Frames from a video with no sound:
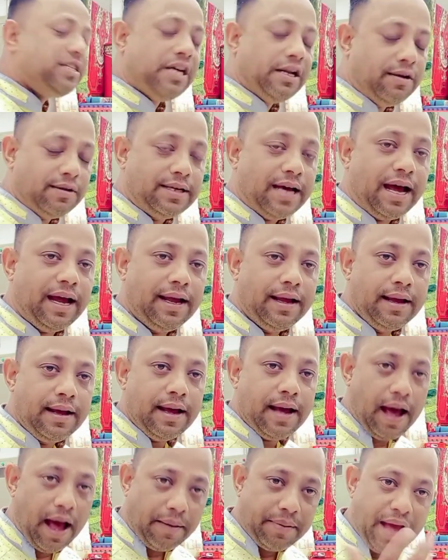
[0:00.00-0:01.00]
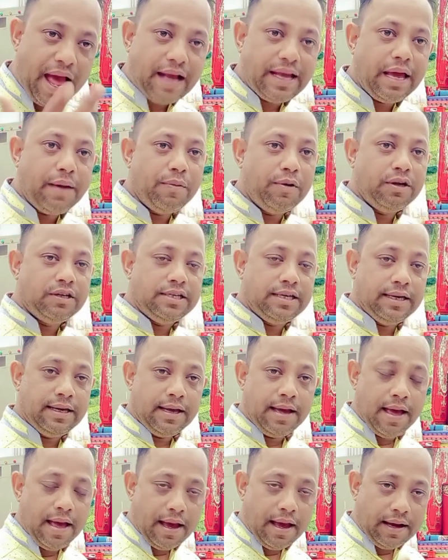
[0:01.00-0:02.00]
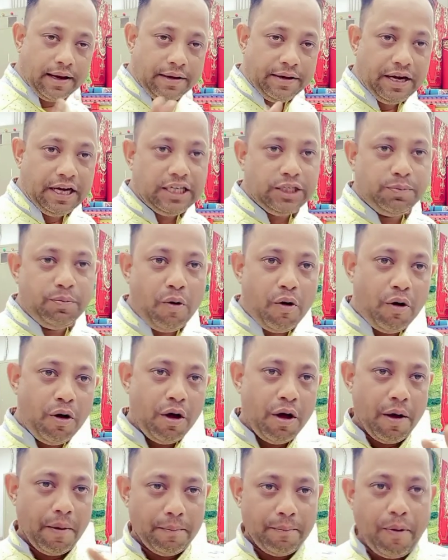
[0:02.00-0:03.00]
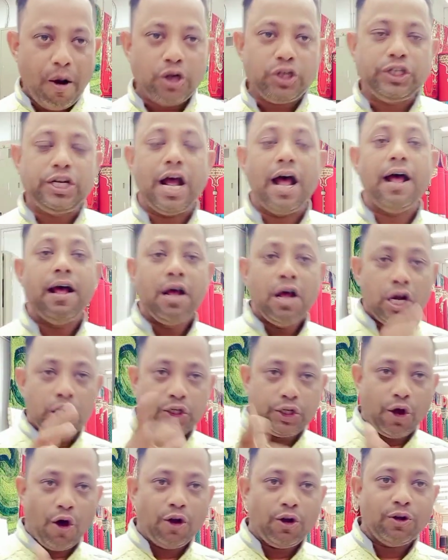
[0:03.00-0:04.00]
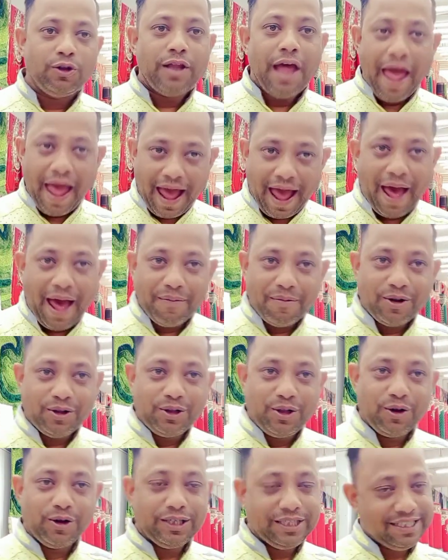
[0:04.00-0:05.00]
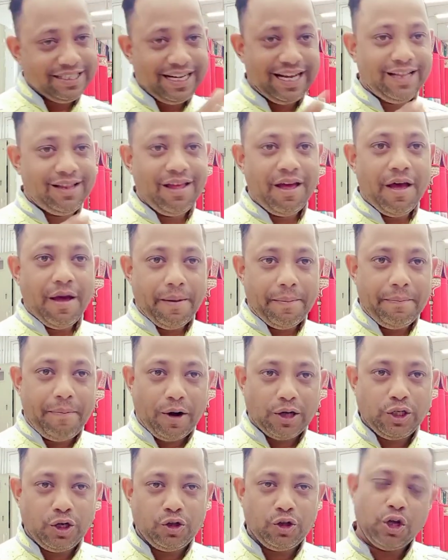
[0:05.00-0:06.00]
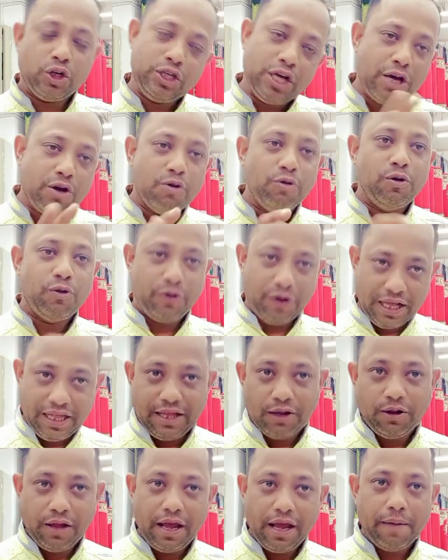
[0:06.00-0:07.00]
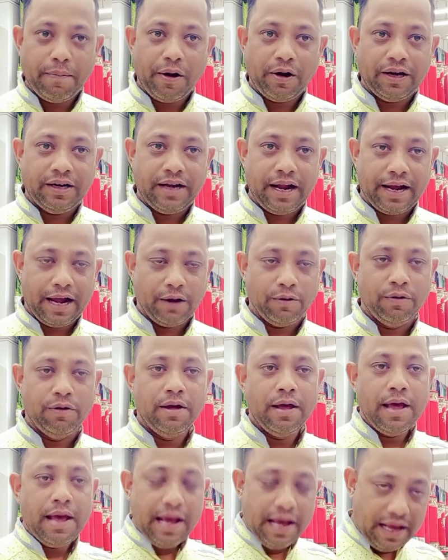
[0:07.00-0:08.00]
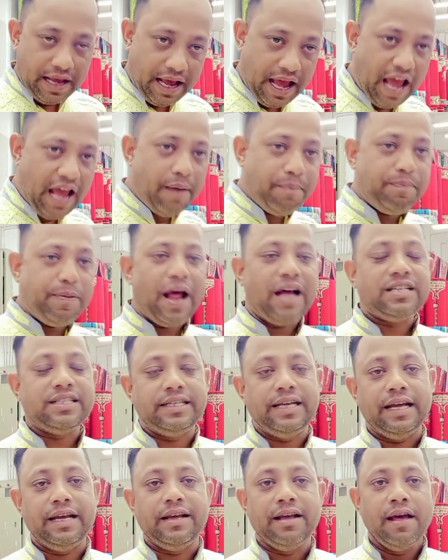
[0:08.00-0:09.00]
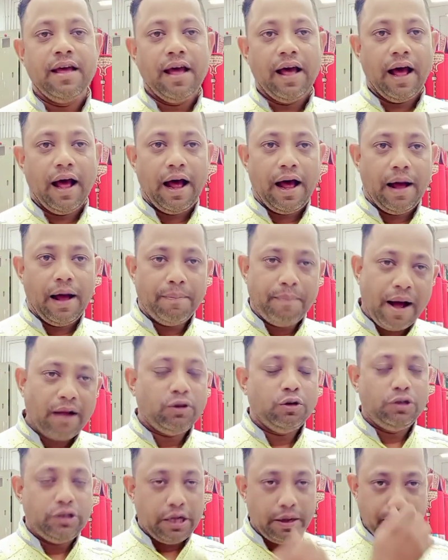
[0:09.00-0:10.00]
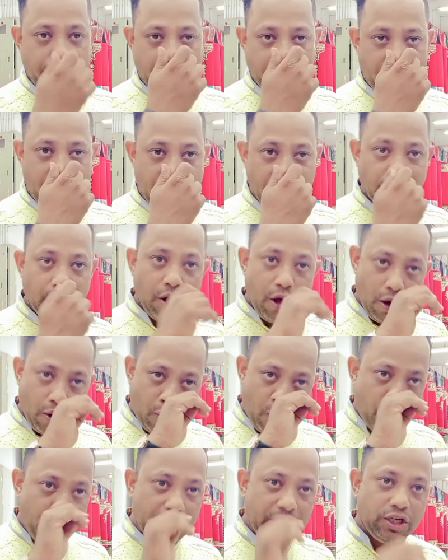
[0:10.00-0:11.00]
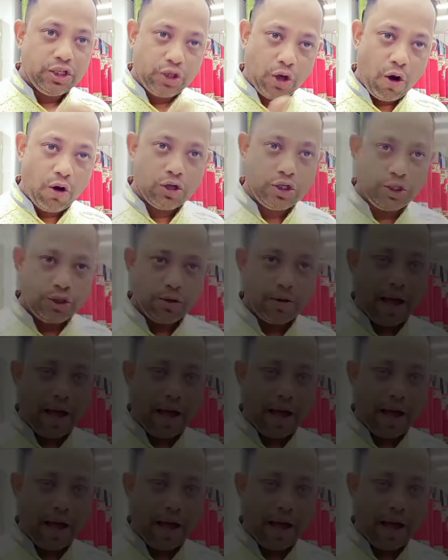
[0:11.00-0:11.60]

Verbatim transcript: বেছানো যায় আমি আগেই বলেছি গ্রীষ্ম বর্ষা শরৎ হেমন্ত শীত বসন্ত যে কোনো ঋতুতেই বলেন না কেন এই প্লাস্টিক মাদুরটি ব্যবহার খুবই সহজ